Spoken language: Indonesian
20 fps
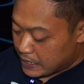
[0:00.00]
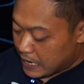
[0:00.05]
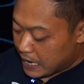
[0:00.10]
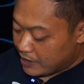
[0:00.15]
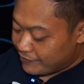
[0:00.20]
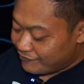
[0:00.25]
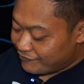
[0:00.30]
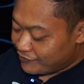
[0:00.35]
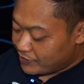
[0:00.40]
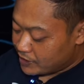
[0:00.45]

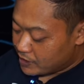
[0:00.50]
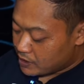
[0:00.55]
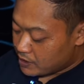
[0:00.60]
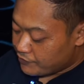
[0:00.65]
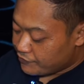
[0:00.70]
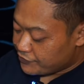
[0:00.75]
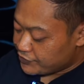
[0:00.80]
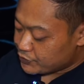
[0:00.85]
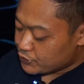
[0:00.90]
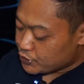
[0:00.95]
cover
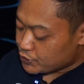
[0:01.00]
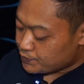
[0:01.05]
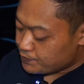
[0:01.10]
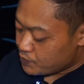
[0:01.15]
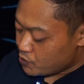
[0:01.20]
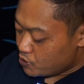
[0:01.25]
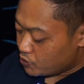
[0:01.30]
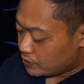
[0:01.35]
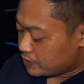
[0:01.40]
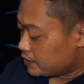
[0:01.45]
fuse
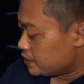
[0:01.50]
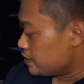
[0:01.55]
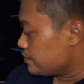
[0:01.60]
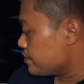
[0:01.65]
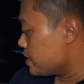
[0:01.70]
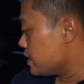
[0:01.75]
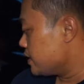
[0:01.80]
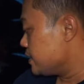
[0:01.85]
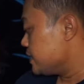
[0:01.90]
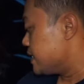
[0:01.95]
box di
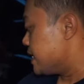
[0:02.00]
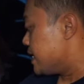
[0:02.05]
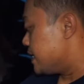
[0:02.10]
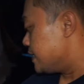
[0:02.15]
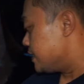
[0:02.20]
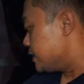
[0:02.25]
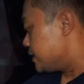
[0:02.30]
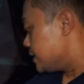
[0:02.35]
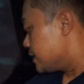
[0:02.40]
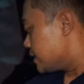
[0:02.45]

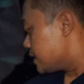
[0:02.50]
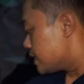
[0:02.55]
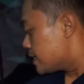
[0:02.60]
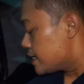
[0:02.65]
bagian